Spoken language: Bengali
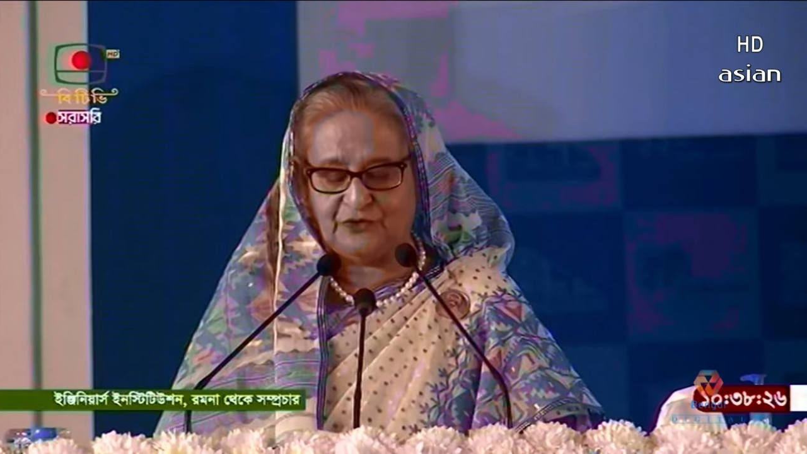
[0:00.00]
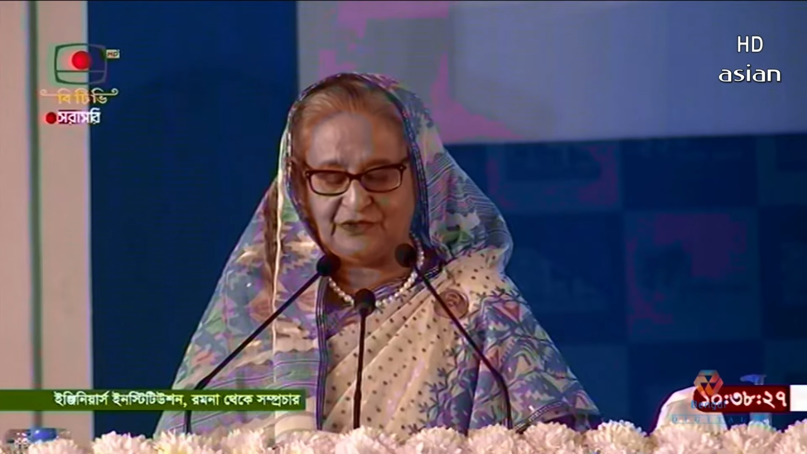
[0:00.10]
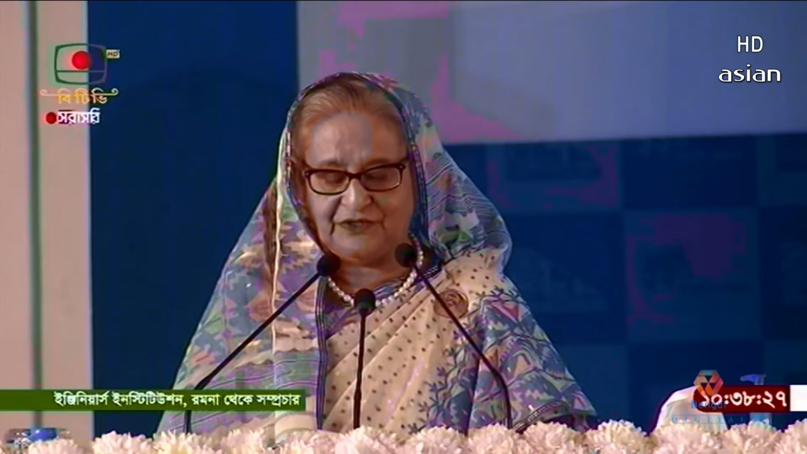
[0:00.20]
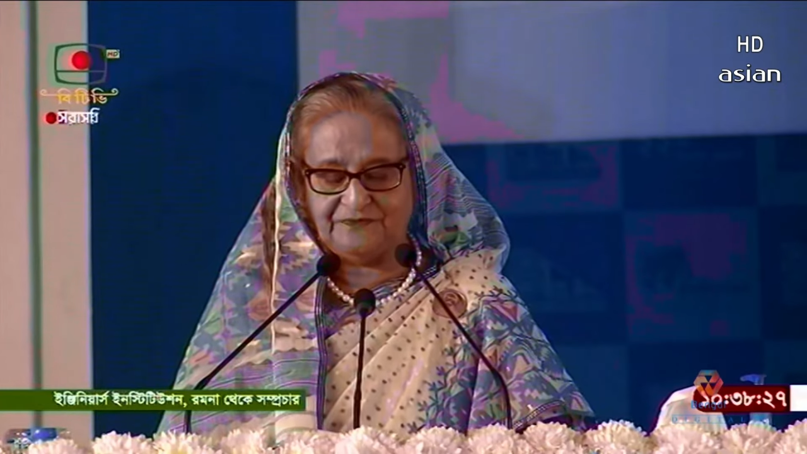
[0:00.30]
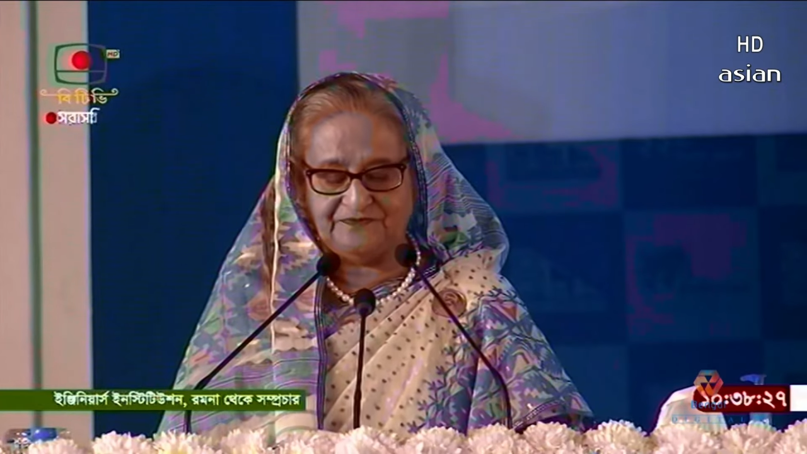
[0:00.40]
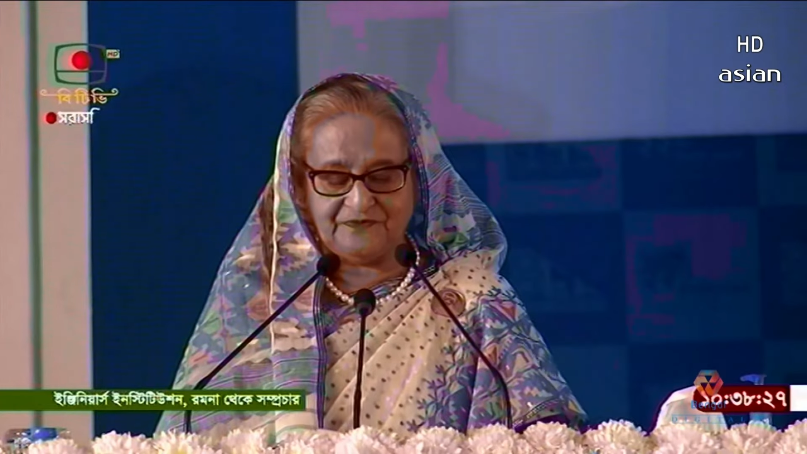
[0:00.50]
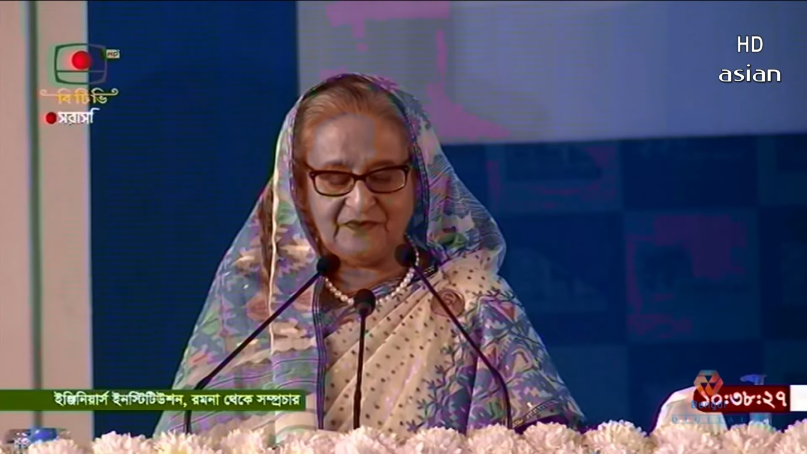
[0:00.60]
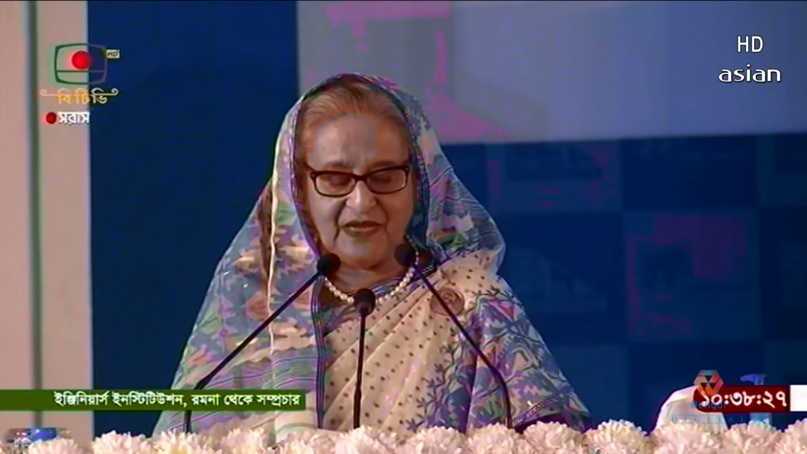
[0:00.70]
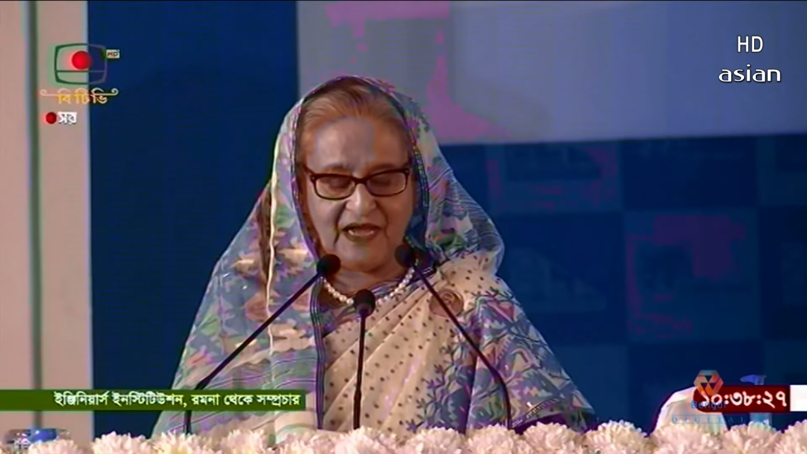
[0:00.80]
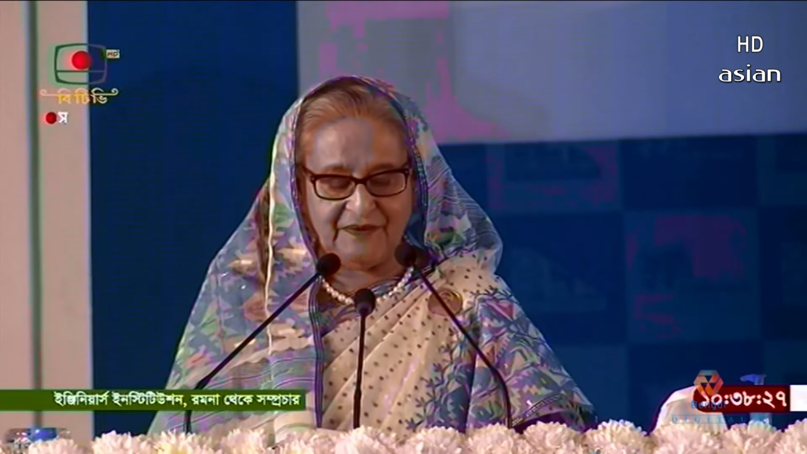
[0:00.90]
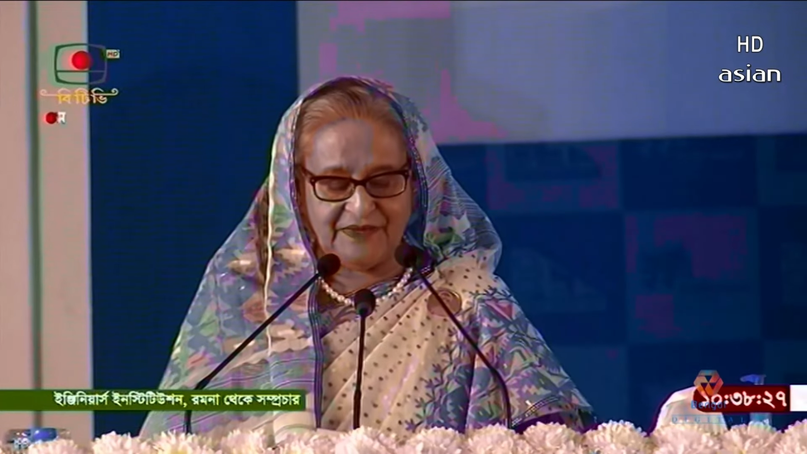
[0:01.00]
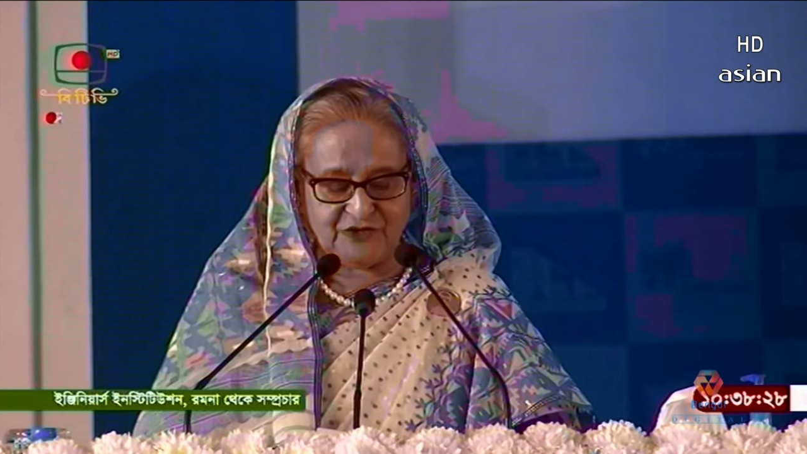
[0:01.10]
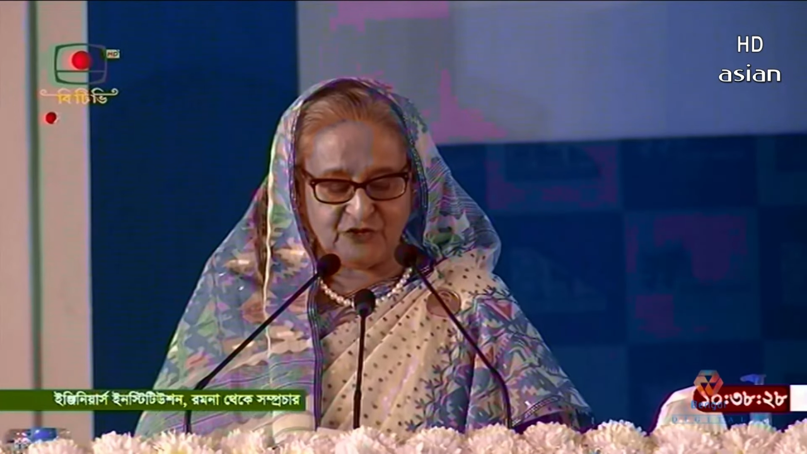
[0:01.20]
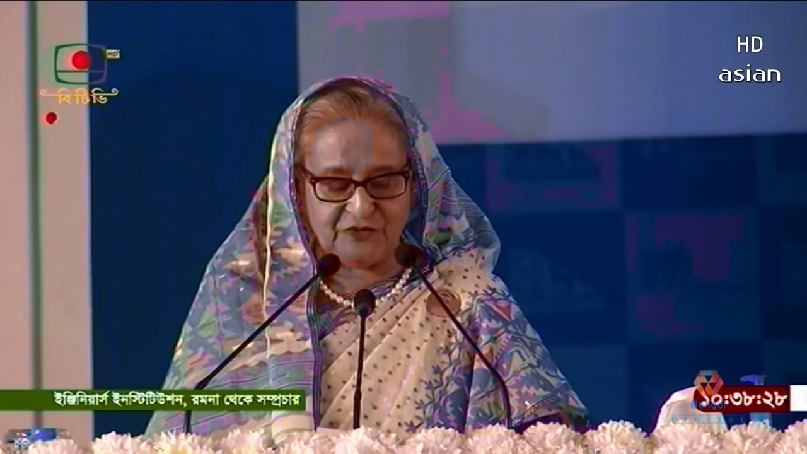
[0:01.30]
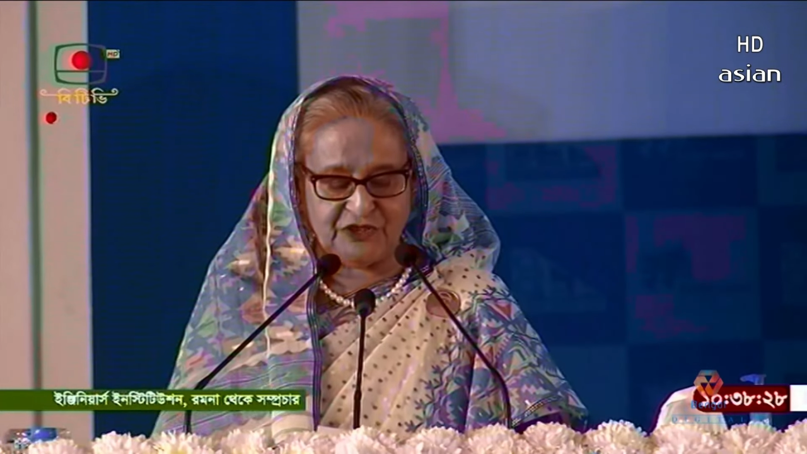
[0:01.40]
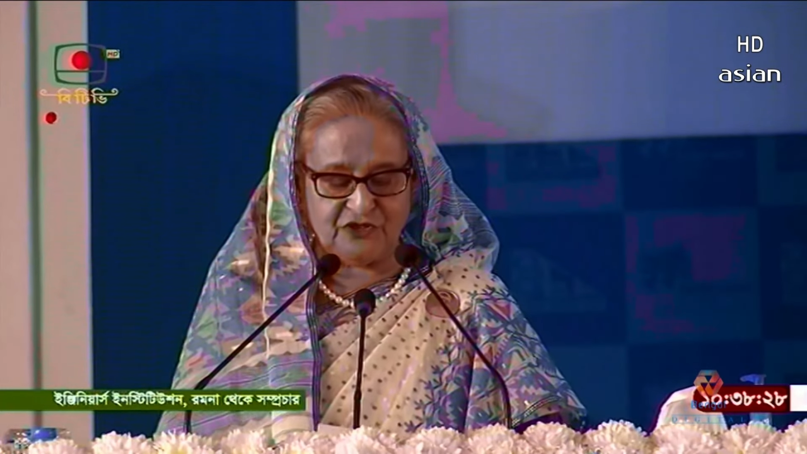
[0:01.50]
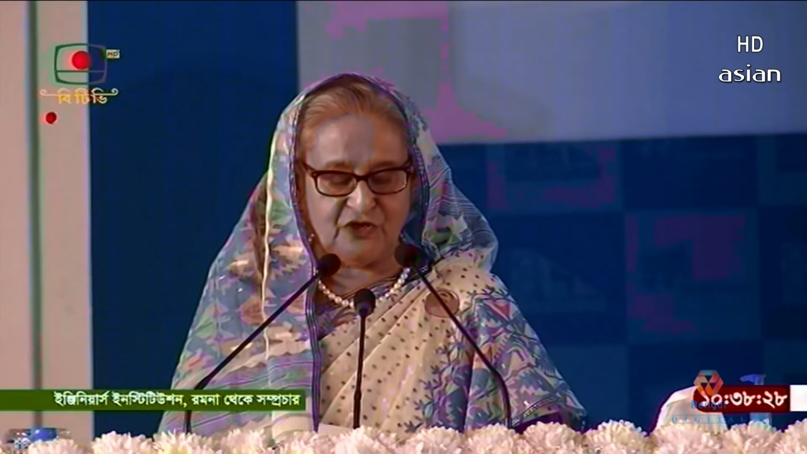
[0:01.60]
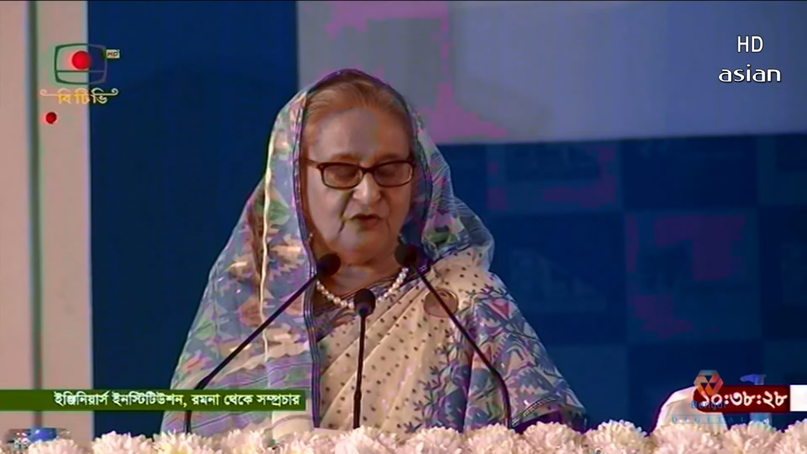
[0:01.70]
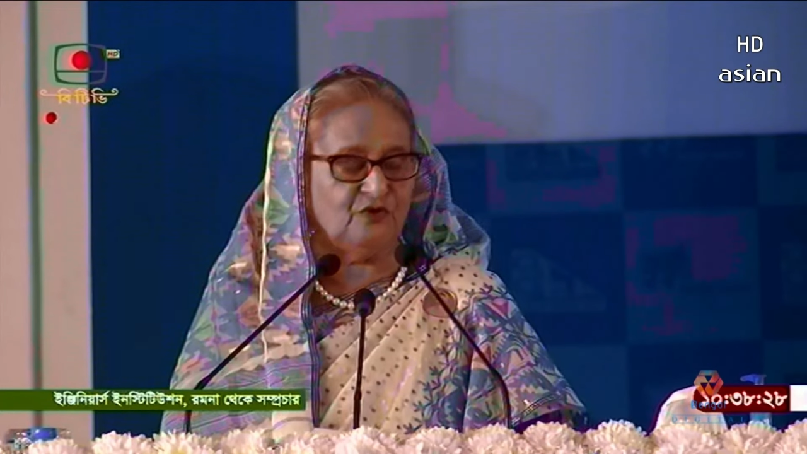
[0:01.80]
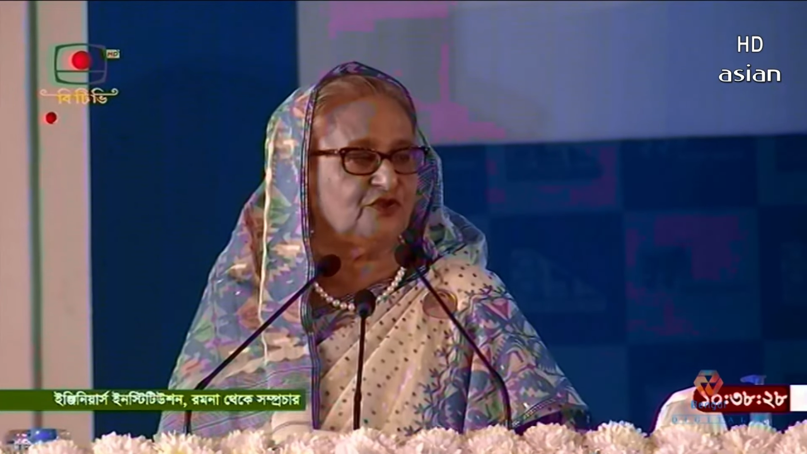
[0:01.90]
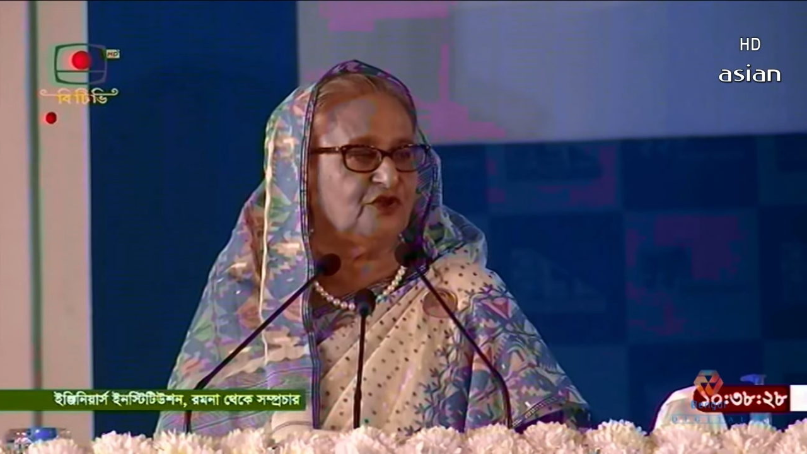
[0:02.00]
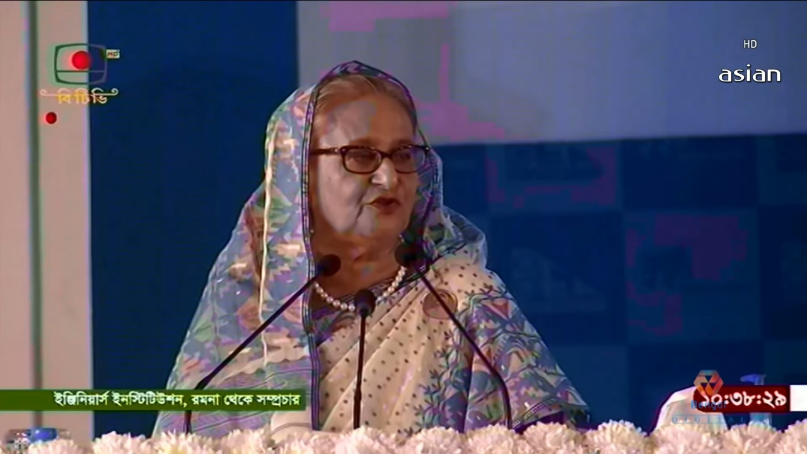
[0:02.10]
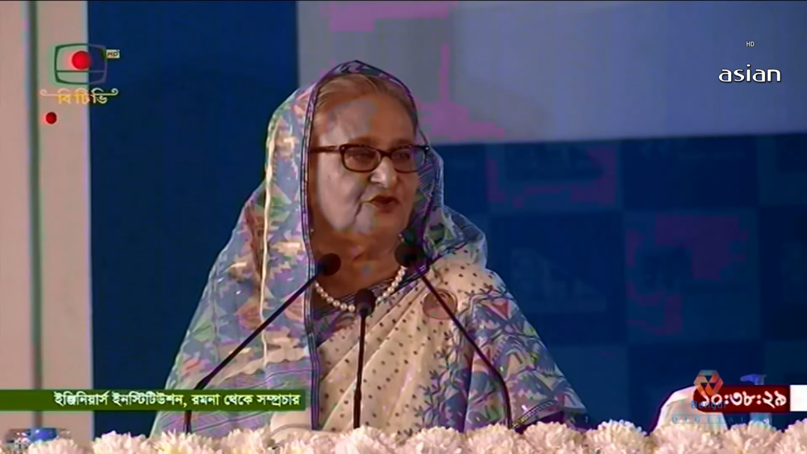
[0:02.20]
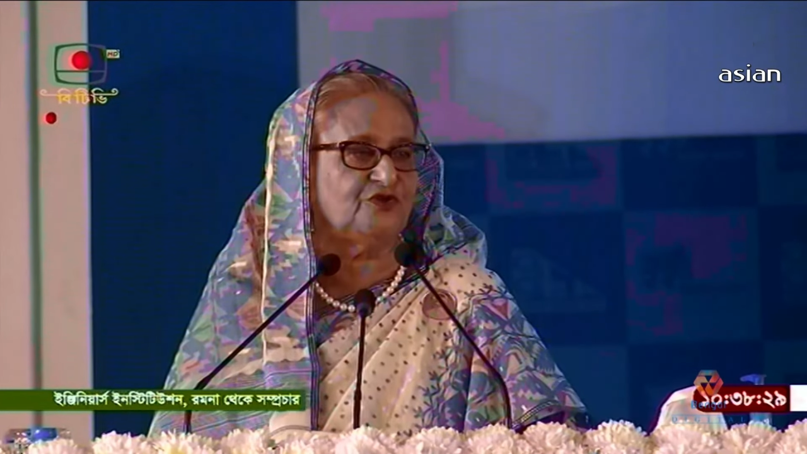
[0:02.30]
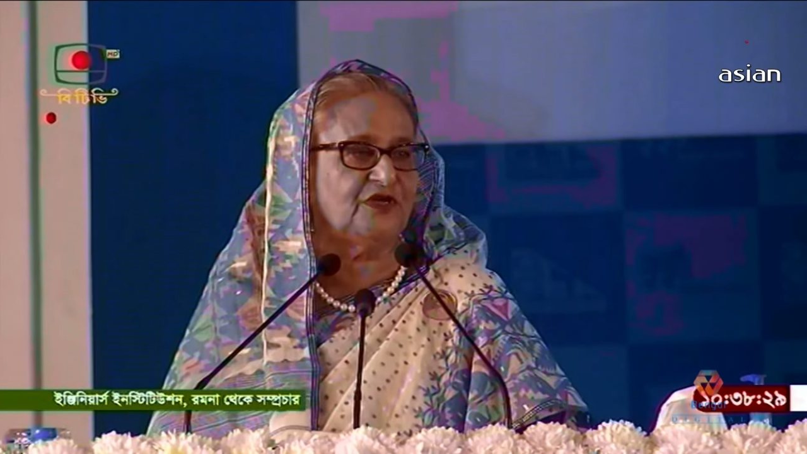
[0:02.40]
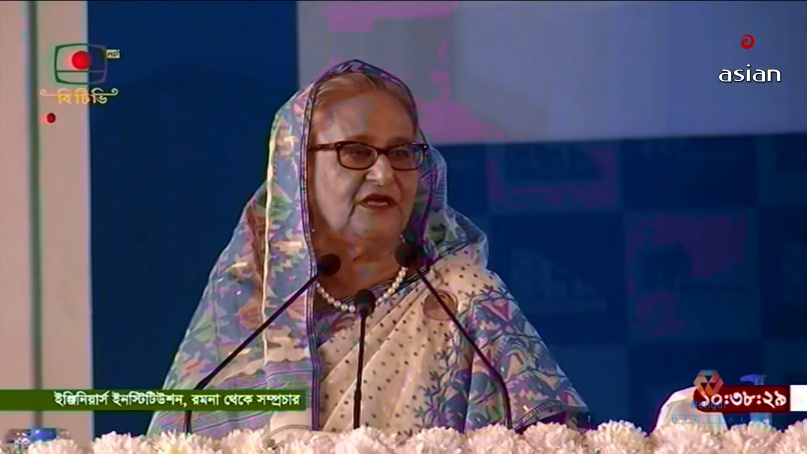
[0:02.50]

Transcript: বাসন্তীদের কোনো পরিবর্তন আসেনি